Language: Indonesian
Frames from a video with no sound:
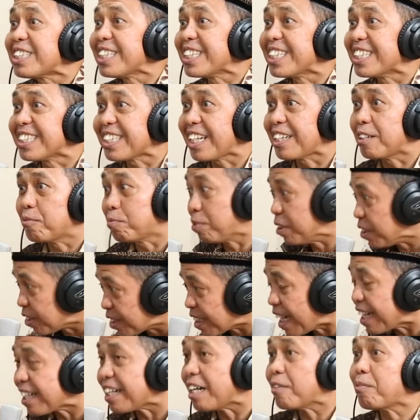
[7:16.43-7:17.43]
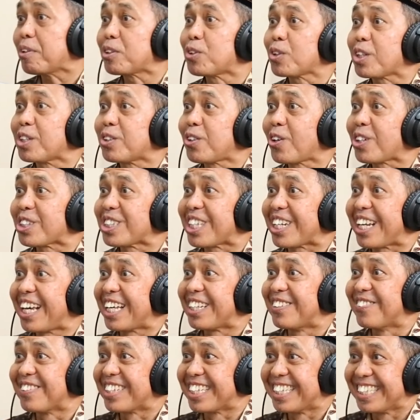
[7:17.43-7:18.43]
diri saya bisa nggak masuk
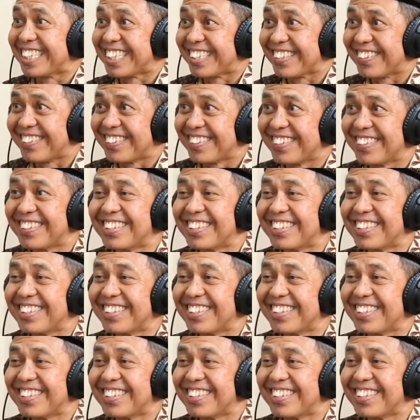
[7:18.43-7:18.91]
kedokteran begitu